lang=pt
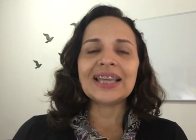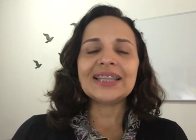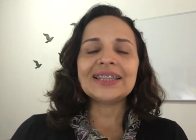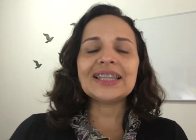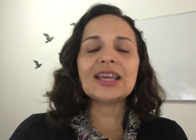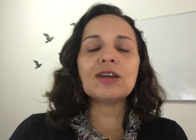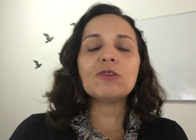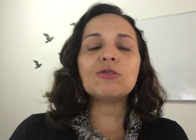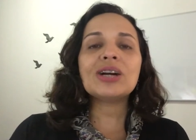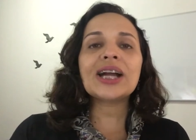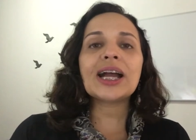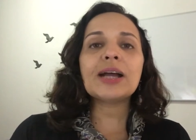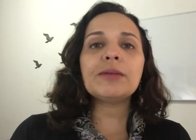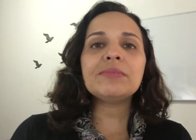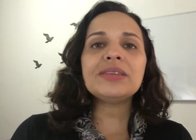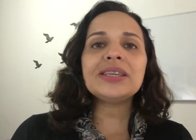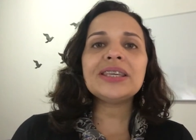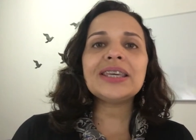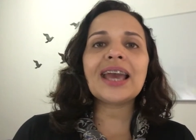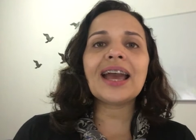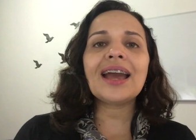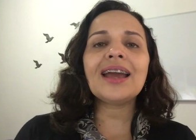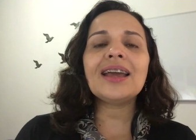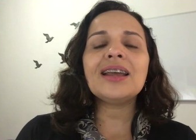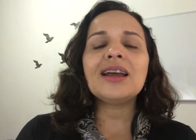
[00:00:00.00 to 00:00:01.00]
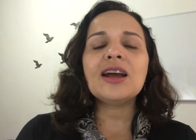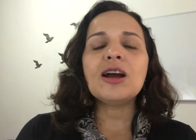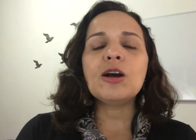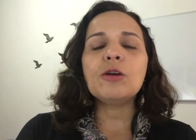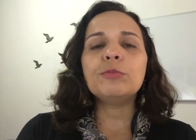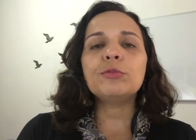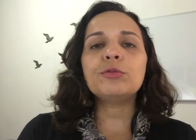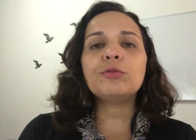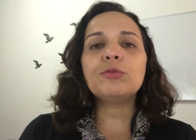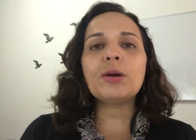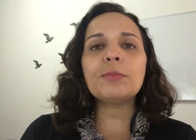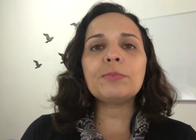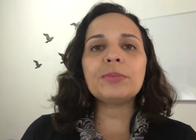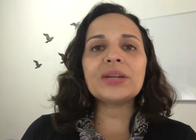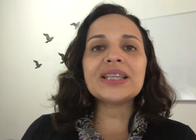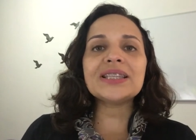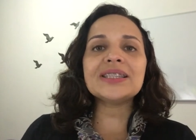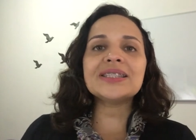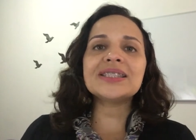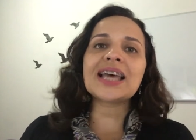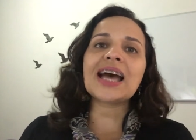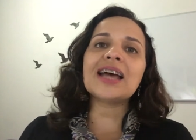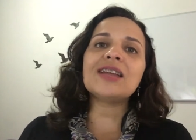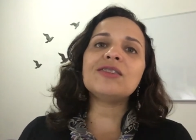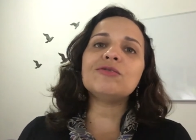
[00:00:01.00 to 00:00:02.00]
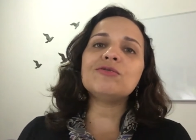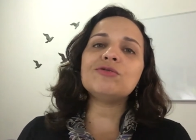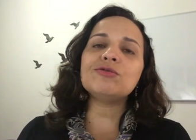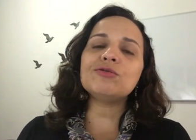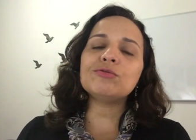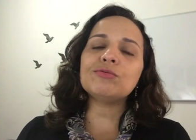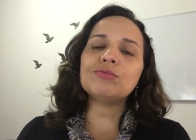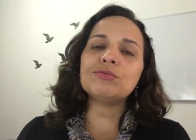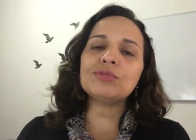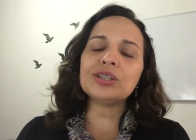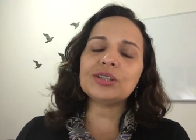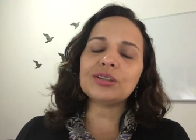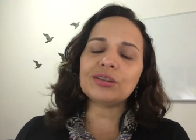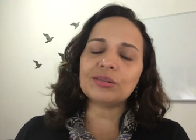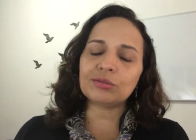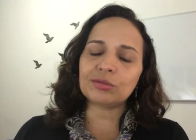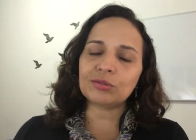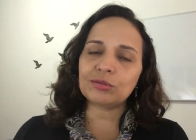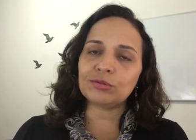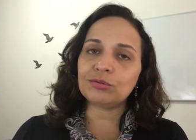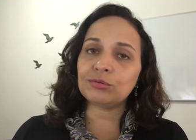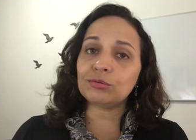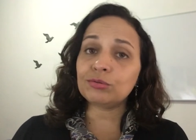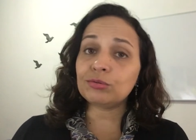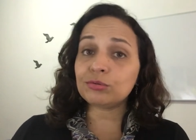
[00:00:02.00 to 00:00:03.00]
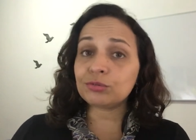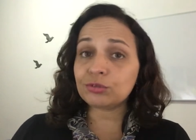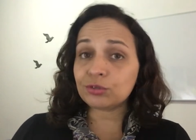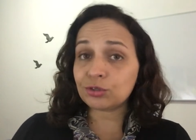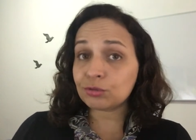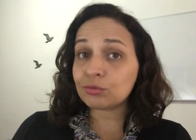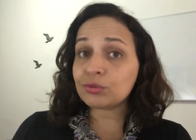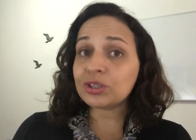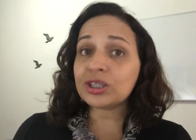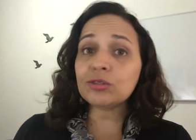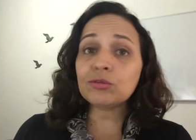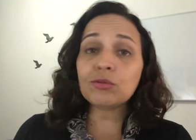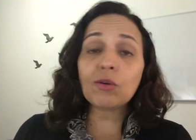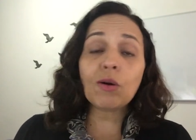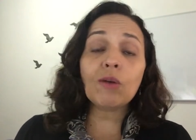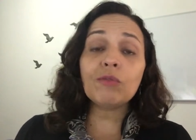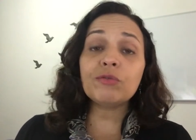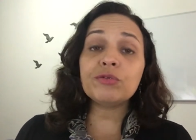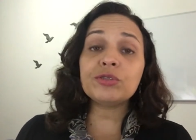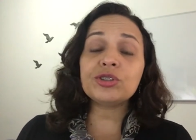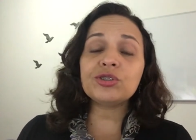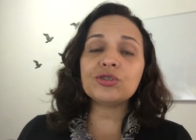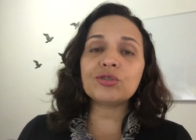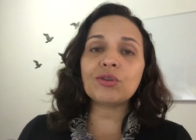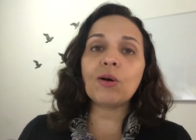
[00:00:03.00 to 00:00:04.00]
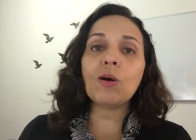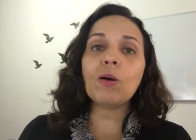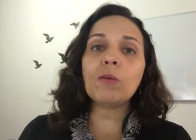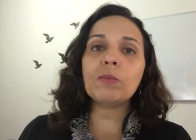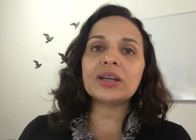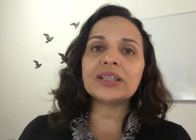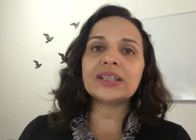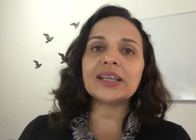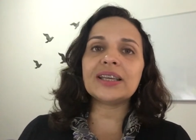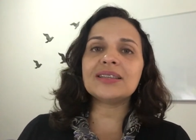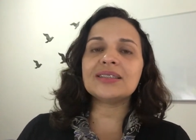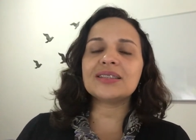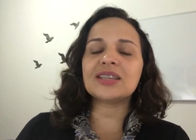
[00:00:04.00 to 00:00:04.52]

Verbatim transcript: Né? O caminhar para o aprendizado de um, no, de um novo idioma, né?